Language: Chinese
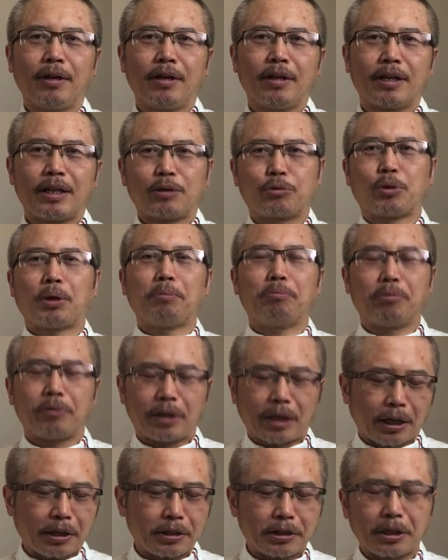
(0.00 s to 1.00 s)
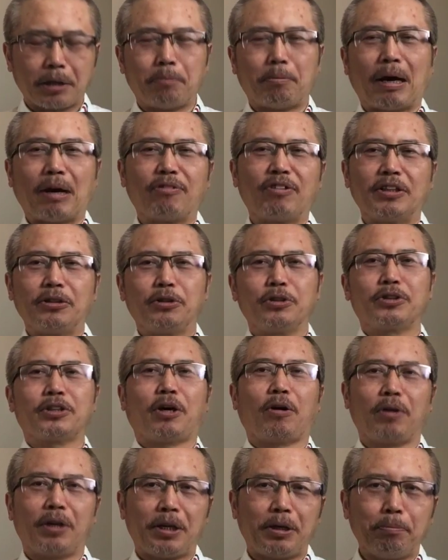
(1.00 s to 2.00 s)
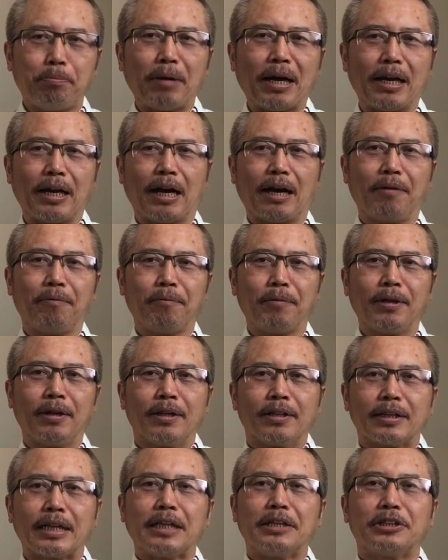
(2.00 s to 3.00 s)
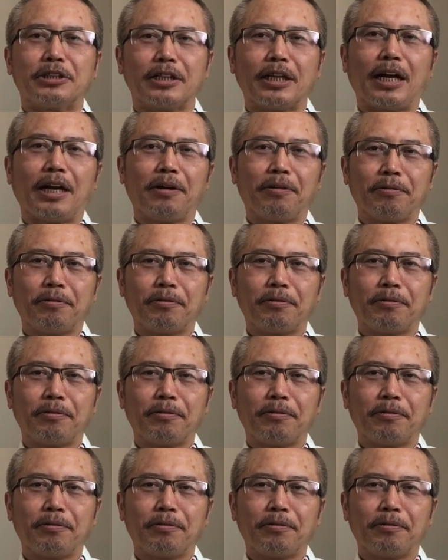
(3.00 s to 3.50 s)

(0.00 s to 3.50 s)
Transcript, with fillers: 那川普他的这个麻烦就少了一半了，但是呢，